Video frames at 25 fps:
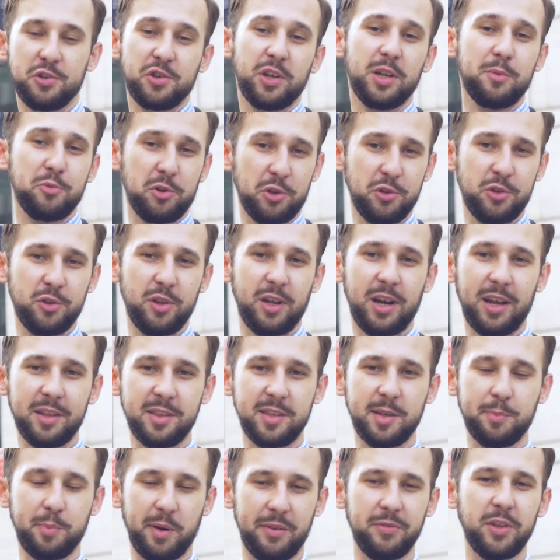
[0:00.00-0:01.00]
Jeżeli przychodzi do
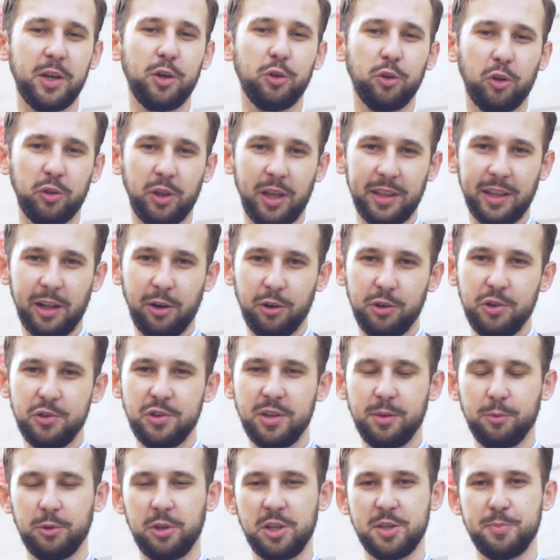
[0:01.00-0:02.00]
radcy prawnego, no to
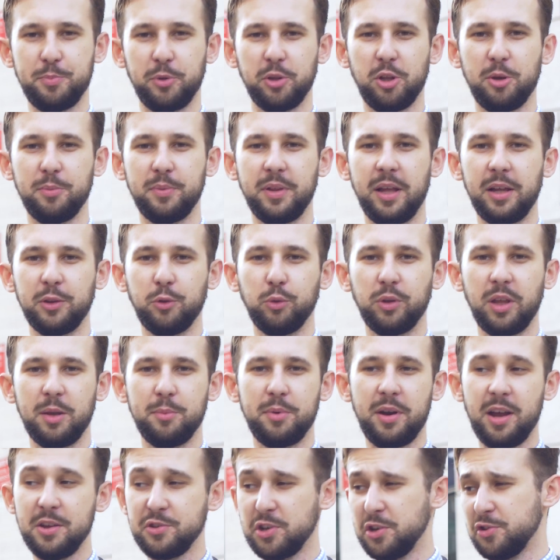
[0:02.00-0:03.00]
analogicznie, bo to jest podobna
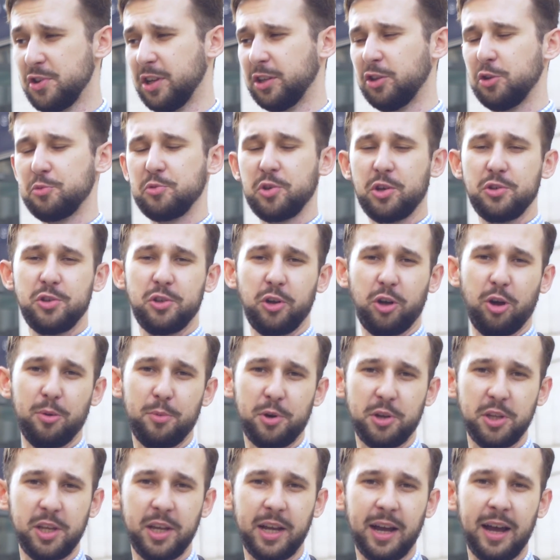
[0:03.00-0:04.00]
tutaj branża. Jeżeli ktoś przychodzi do
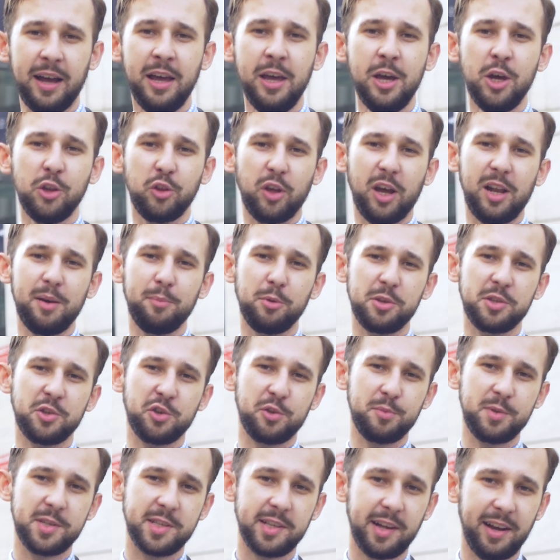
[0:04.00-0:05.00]
komornika, to albo z
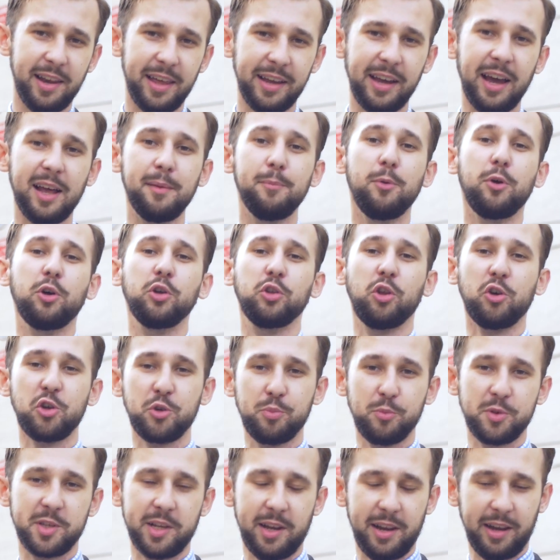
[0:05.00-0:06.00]
czymś zalega, albo
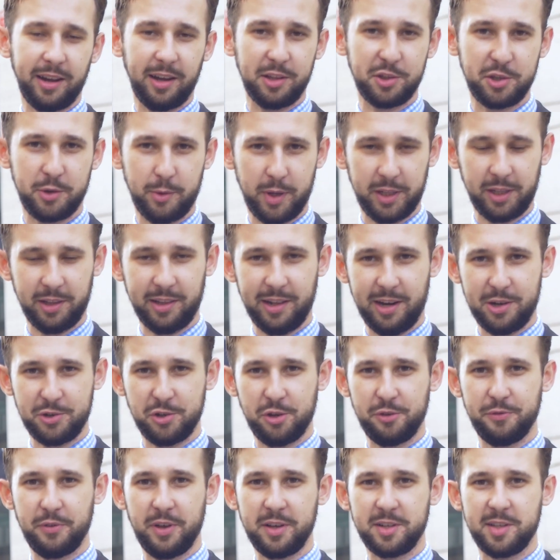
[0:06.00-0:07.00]
ktoś mu zalega i trzeba tę
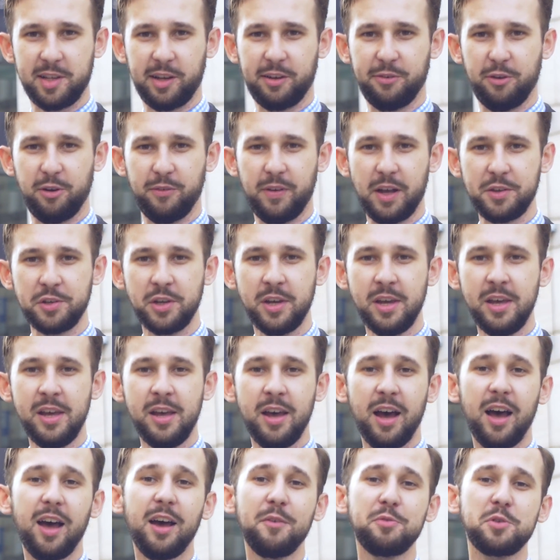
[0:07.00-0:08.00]
należność wyegzekwować.
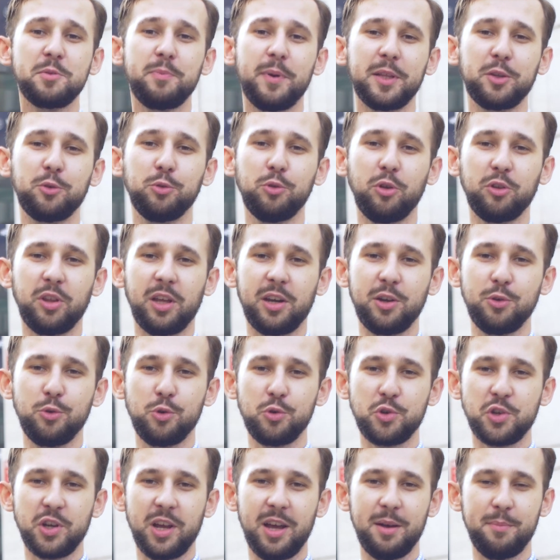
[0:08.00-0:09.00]
A w przypadku
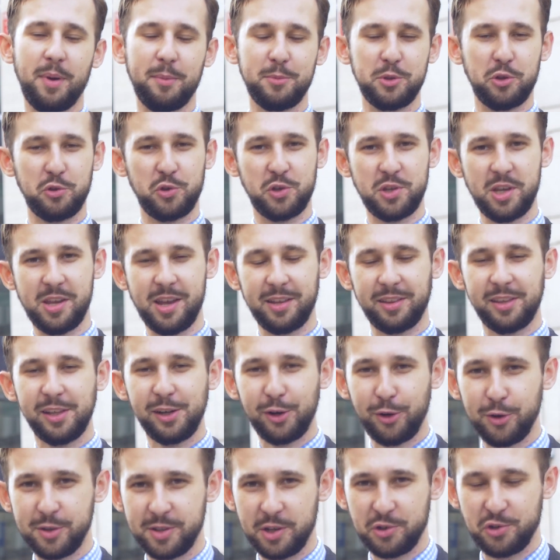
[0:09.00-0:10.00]
notariusza mamy do czynienia
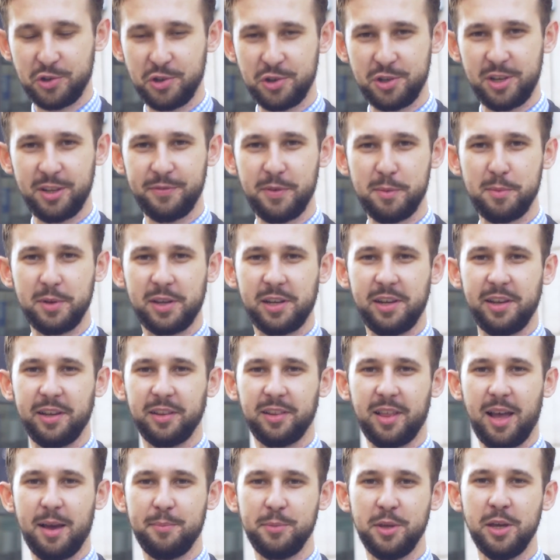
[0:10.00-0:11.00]
tylko ze szczęśliwymi
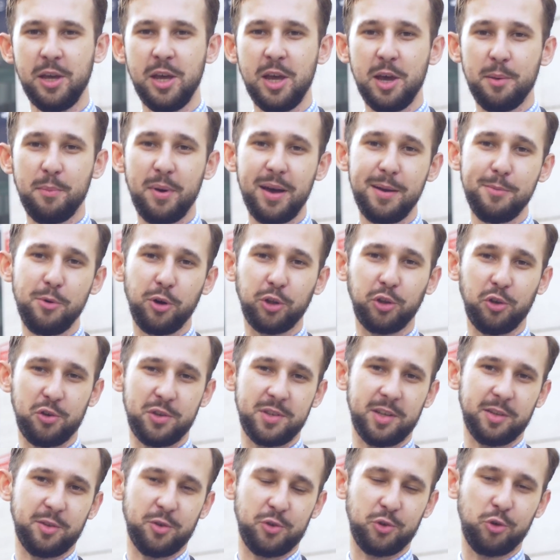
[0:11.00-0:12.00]
klientami ludźmi, bo albo
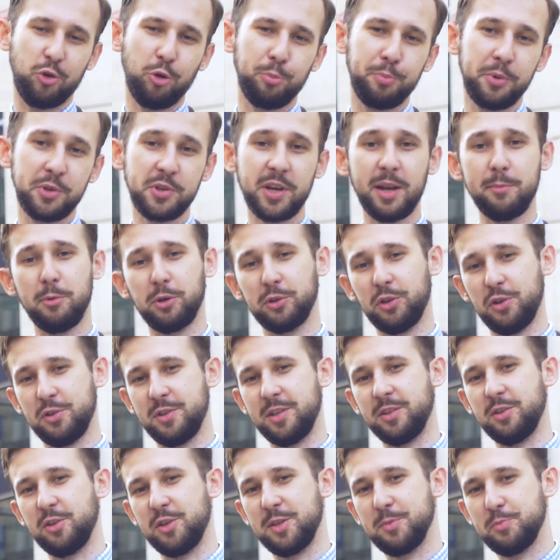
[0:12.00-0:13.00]
ktoś chce coś kupić, albo ktoś
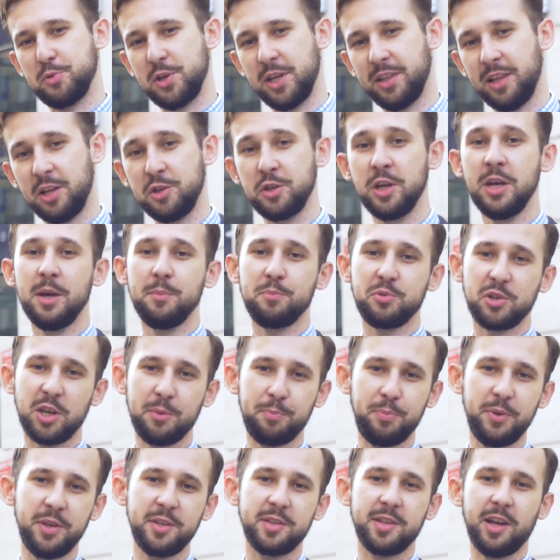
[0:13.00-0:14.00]
chce coś sprzedać,
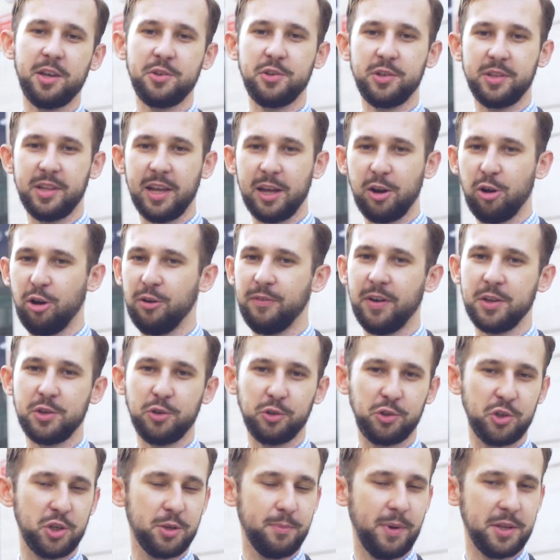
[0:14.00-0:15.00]
przepisać,
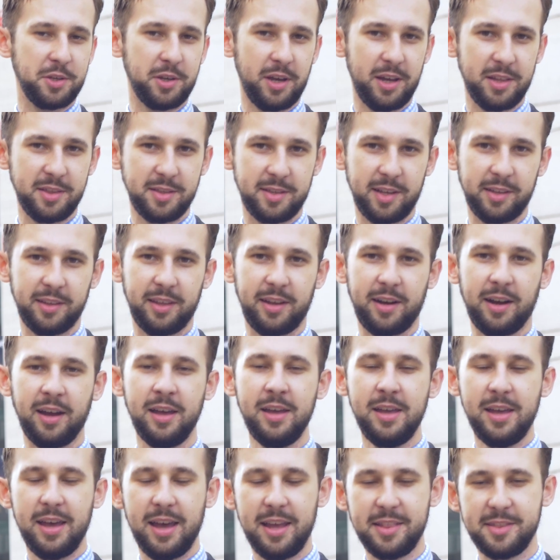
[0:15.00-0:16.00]
darować, otrzymać, etc.,
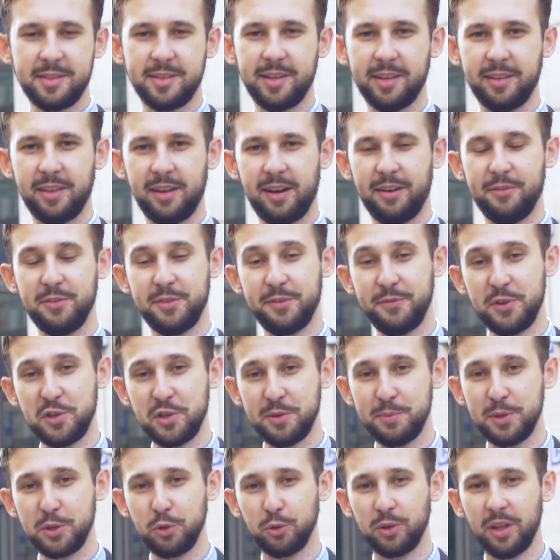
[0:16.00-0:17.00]
etc. Więc
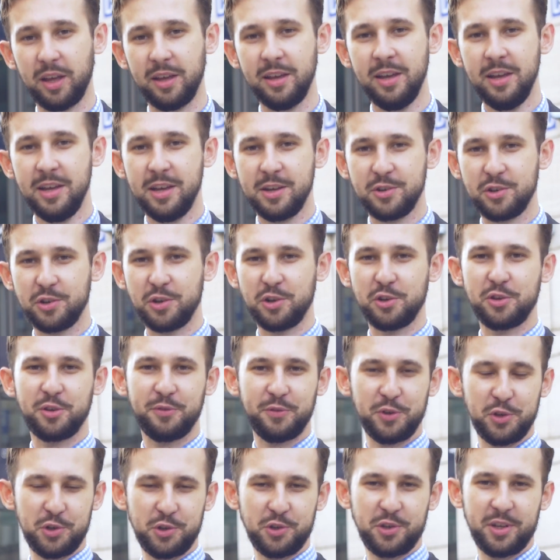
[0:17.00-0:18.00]
widzimy tutaj, że
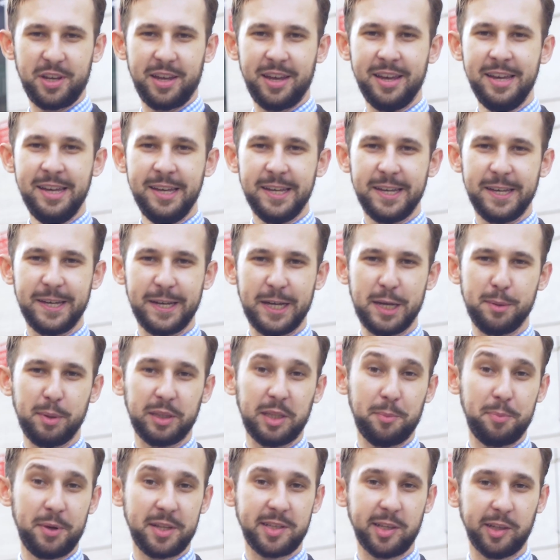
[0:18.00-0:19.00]
rzeczywiście e,
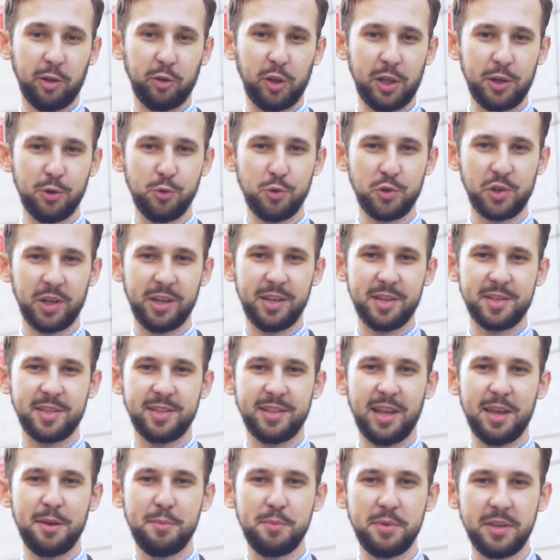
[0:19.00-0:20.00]
chyba ta praca notariusza
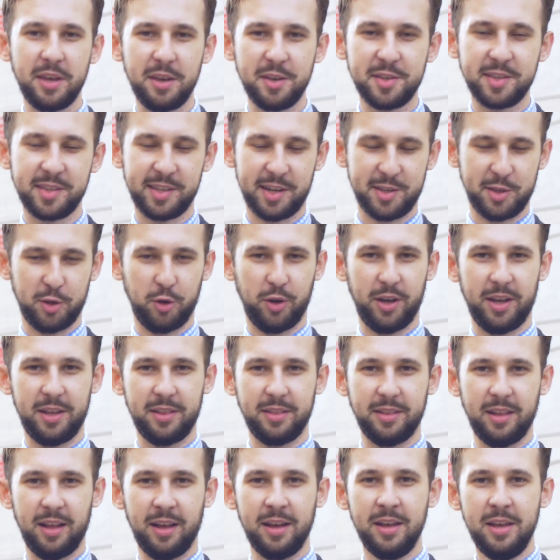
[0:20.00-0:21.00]
jest najmniej
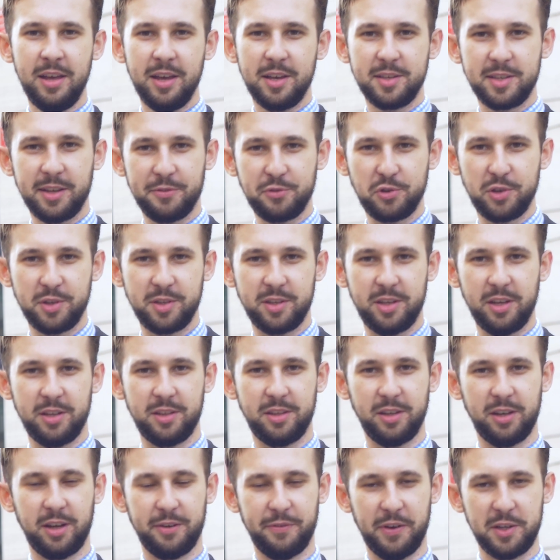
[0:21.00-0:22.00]
stresogenna ze
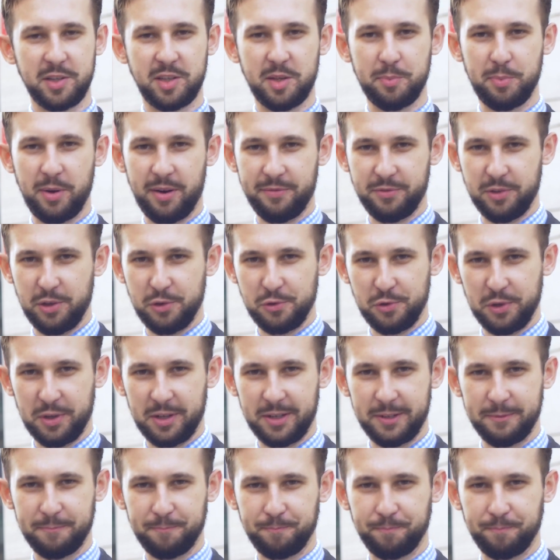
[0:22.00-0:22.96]
wszystkich tych kwestii prawniczych.